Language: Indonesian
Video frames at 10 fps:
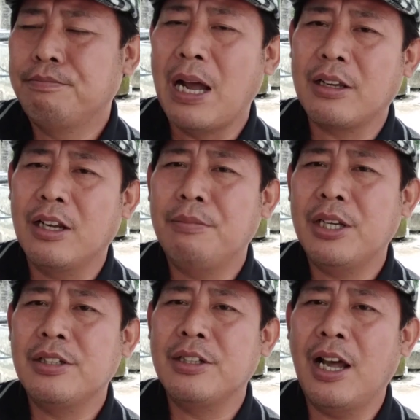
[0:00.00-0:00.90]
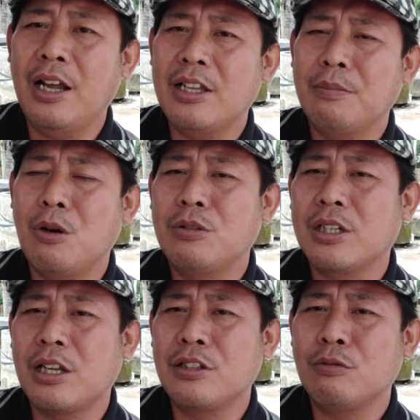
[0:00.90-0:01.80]
Panggil media yang mau
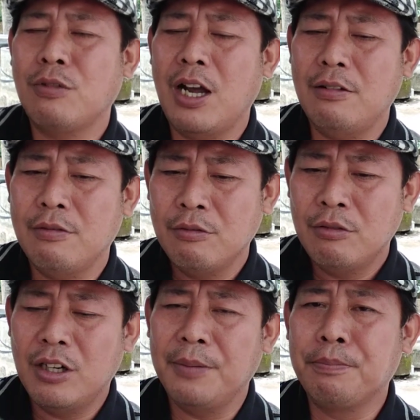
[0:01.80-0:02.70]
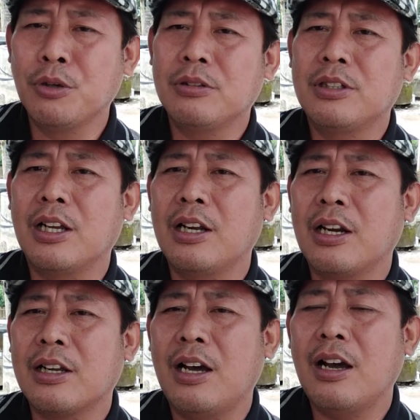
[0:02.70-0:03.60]
dikasih uang, liput dengan
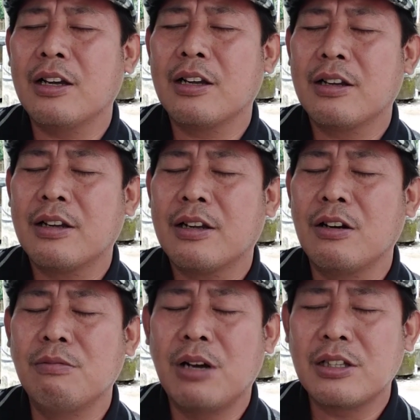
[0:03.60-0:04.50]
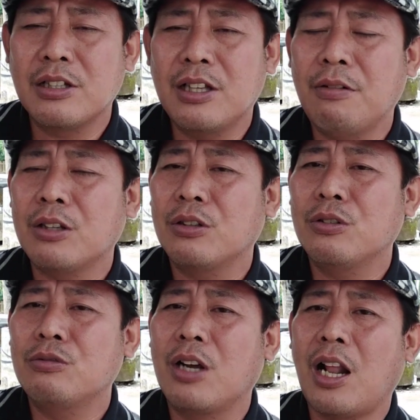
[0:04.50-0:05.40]
harga gelombang cinta waktu
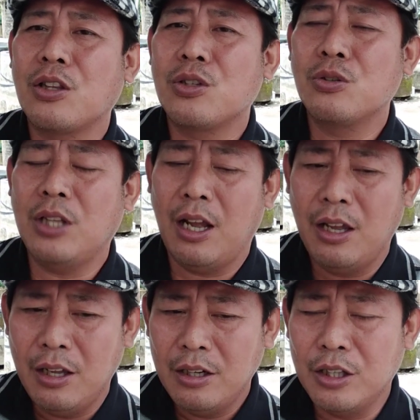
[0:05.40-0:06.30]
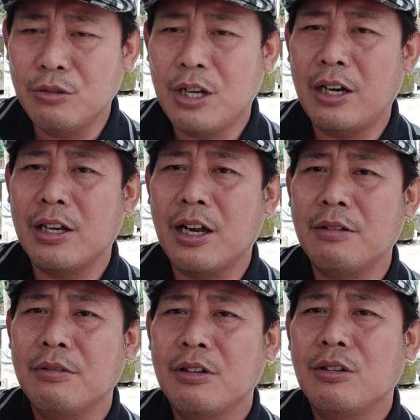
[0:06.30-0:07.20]
itu 200 juta ditukar
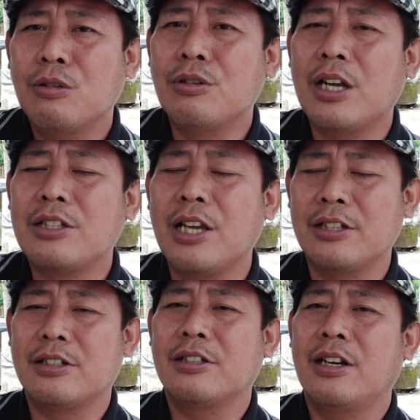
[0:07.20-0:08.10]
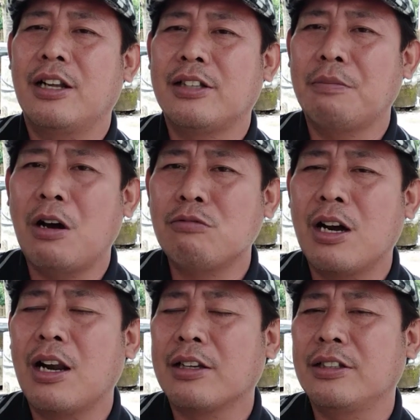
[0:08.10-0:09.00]
dengan Honda Jazz istilah tambah
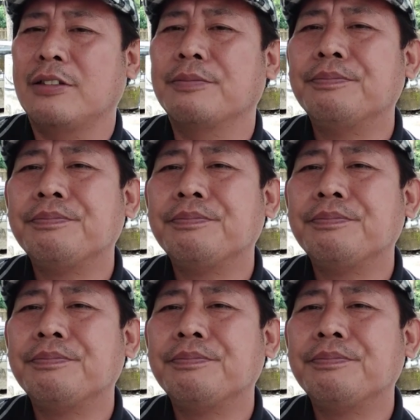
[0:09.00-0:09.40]
uang lagi